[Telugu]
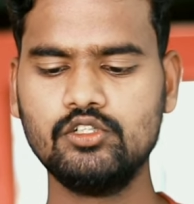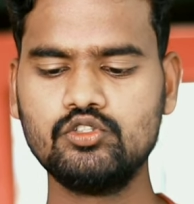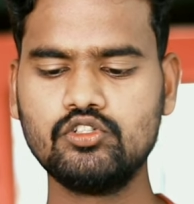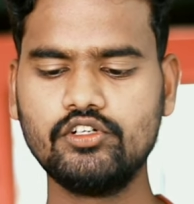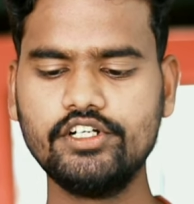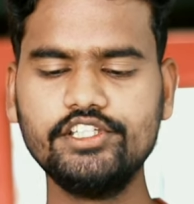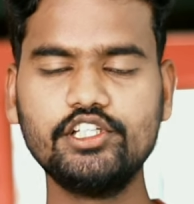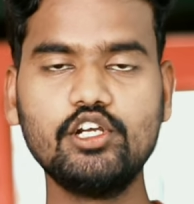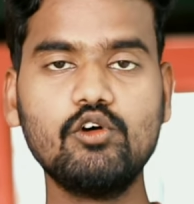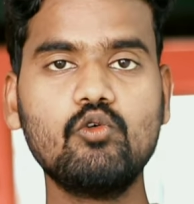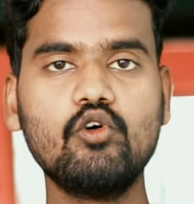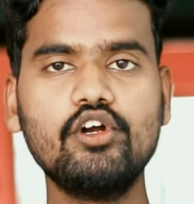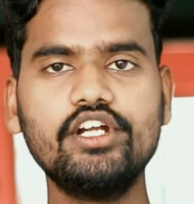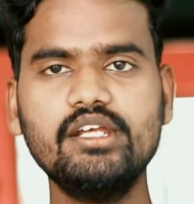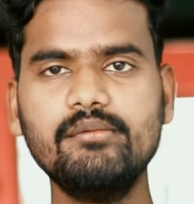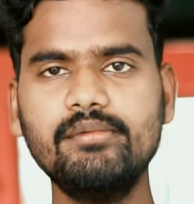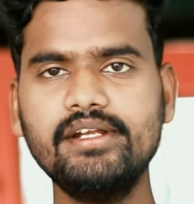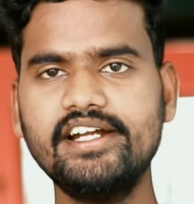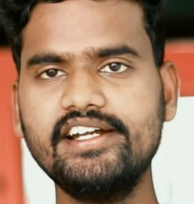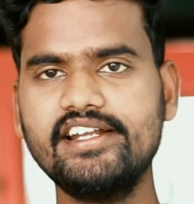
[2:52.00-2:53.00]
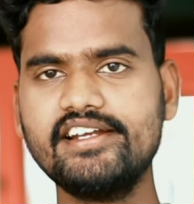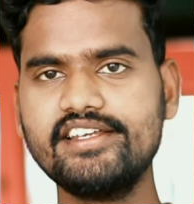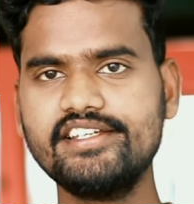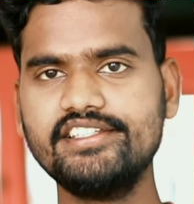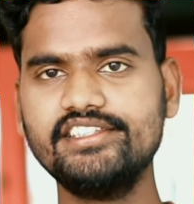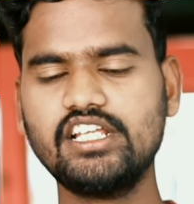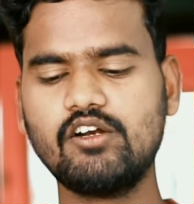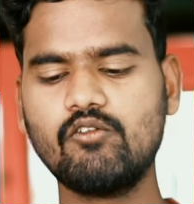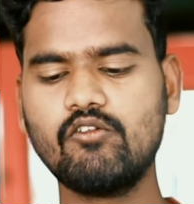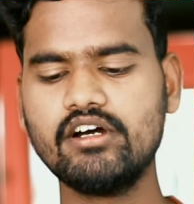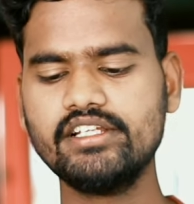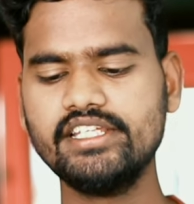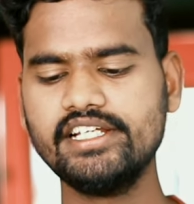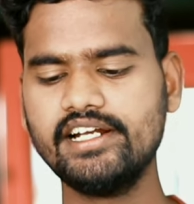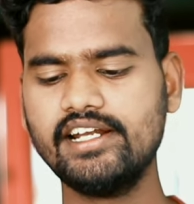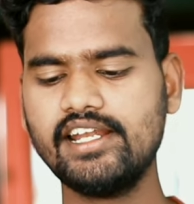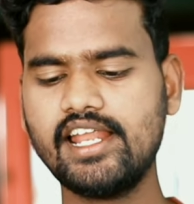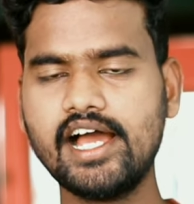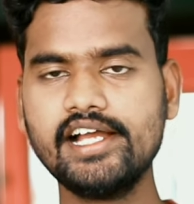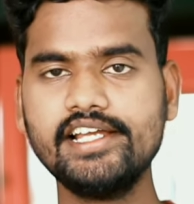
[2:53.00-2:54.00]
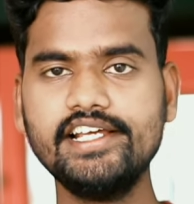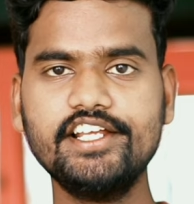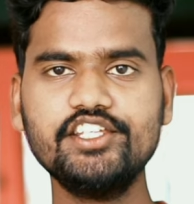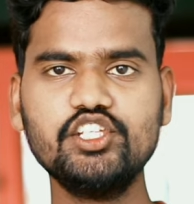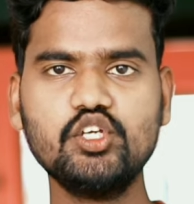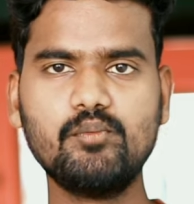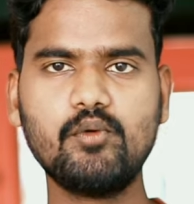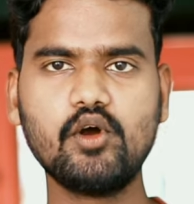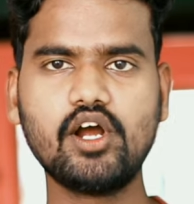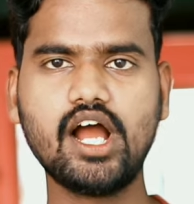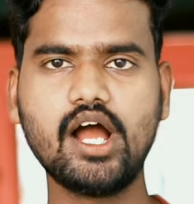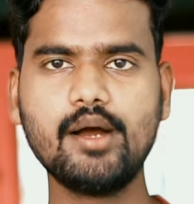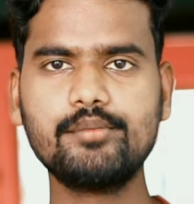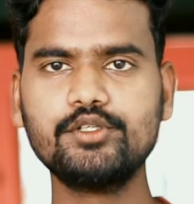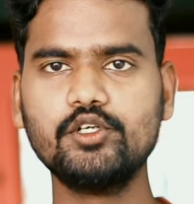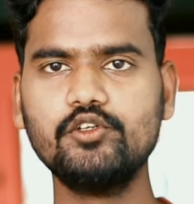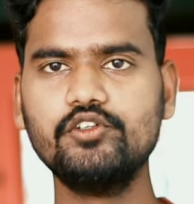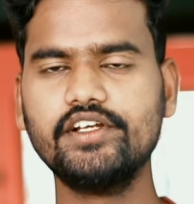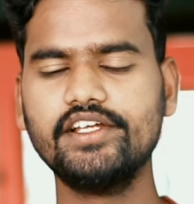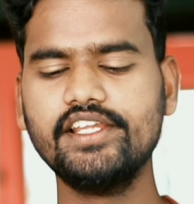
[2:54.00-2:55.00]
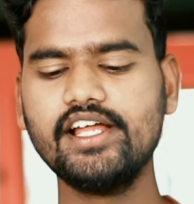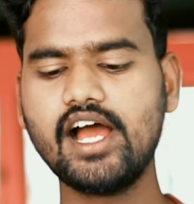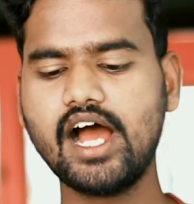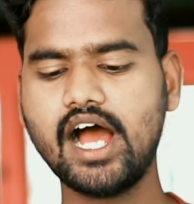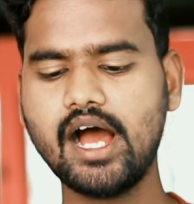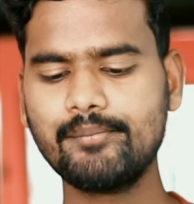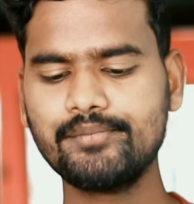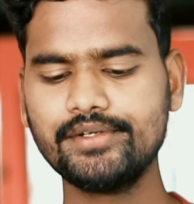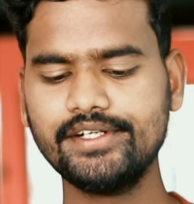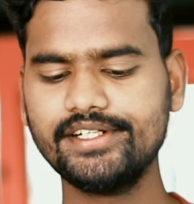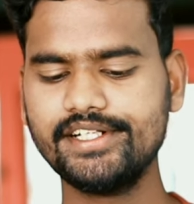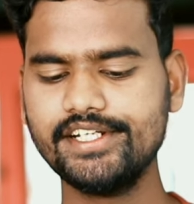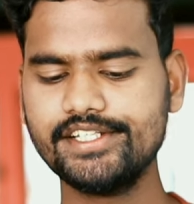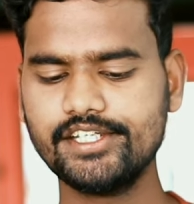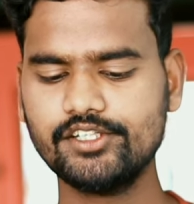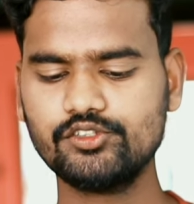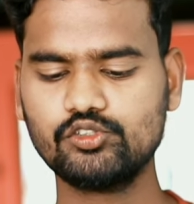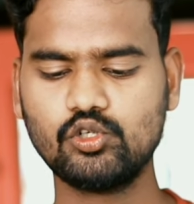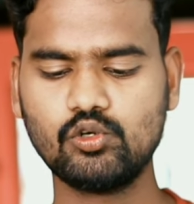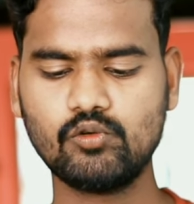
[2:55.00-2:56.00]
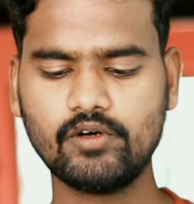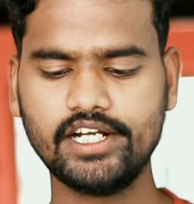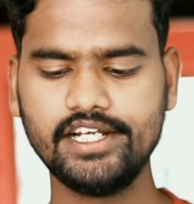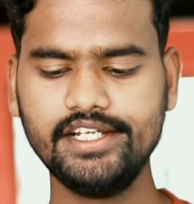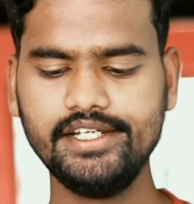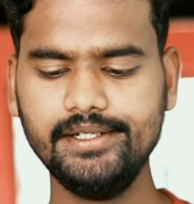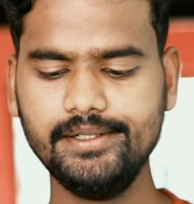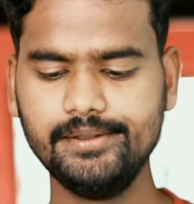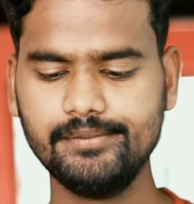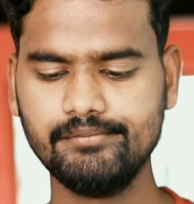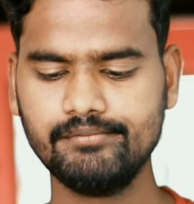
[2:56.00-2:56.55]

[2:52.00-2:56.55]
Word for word: చూడండి ఇందులో ఓటీపీని ఎంటర్ చేసిన తర్వాత ఇక్కడ లాగిన్ అని చెప్పి ఒక ఆప్షన్ ఉంది కదా ఆప్షన్ని క్లిక్ చేసుకోవాలి